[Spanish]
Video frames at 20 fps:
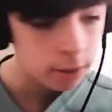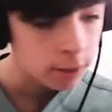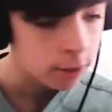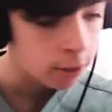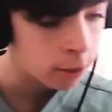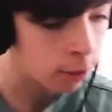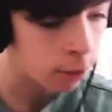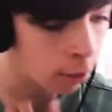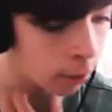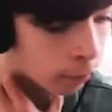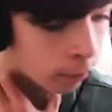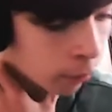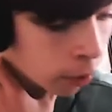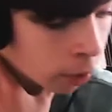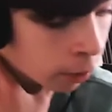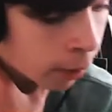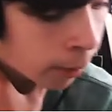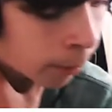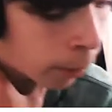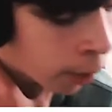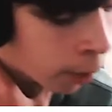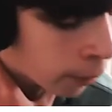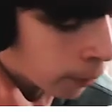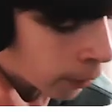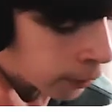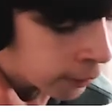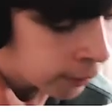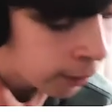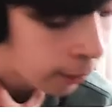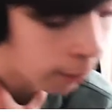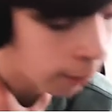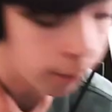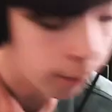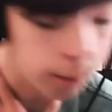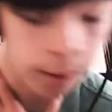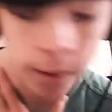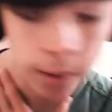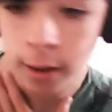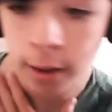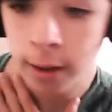no, no va a poder pasar.
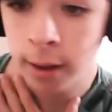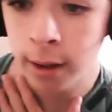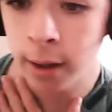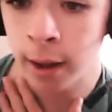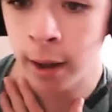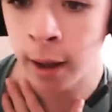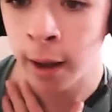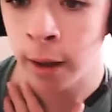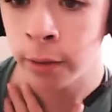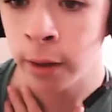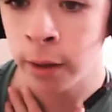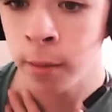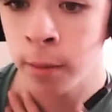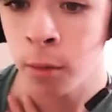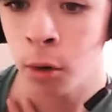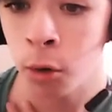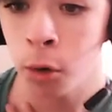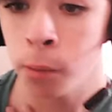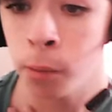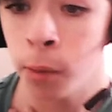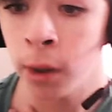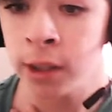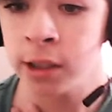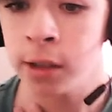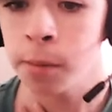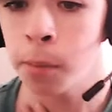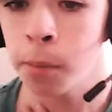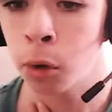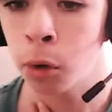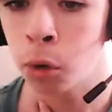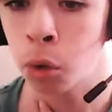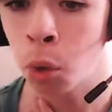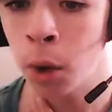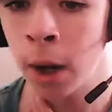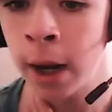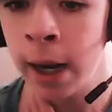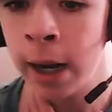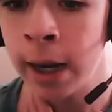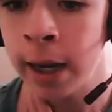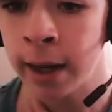Eh, tenemos grupo H,
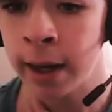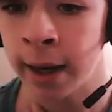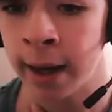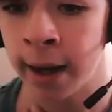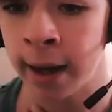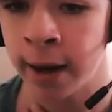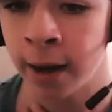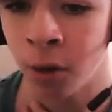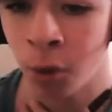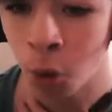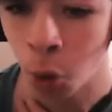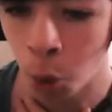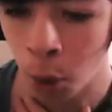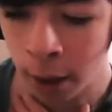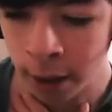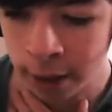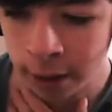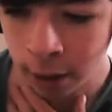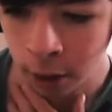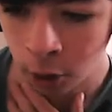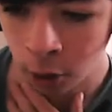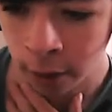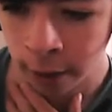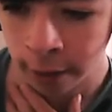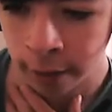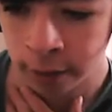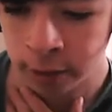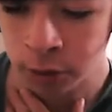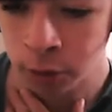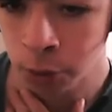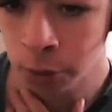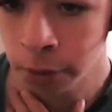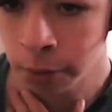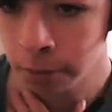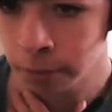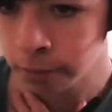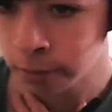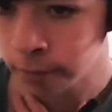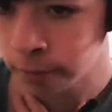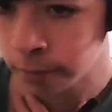Portugal, gana Uruguay y Corea del Sur.
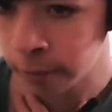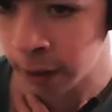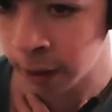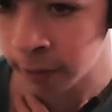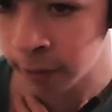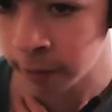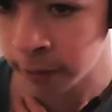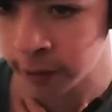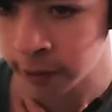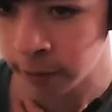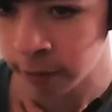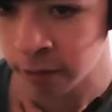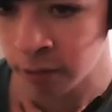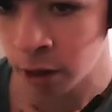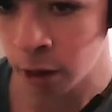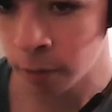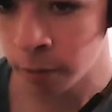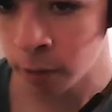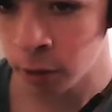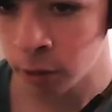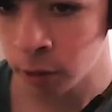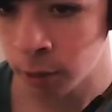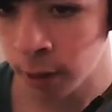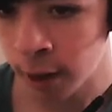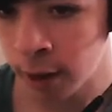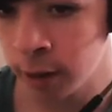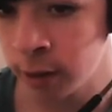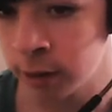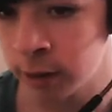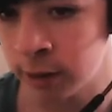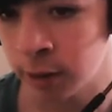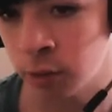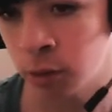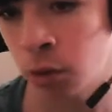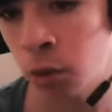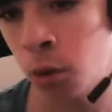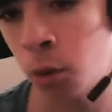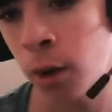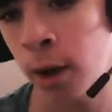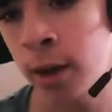Para mí pasa primero Portugal,
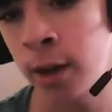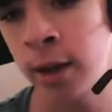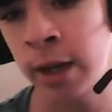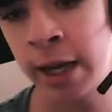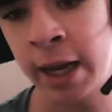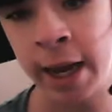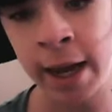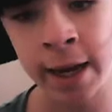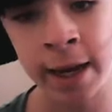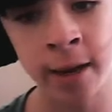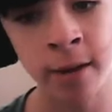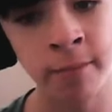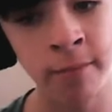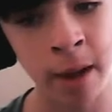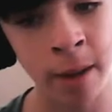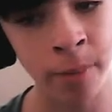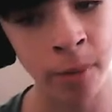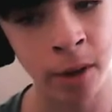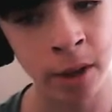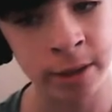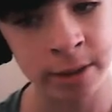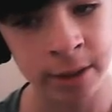segundo Uruguay, gana, va a poder,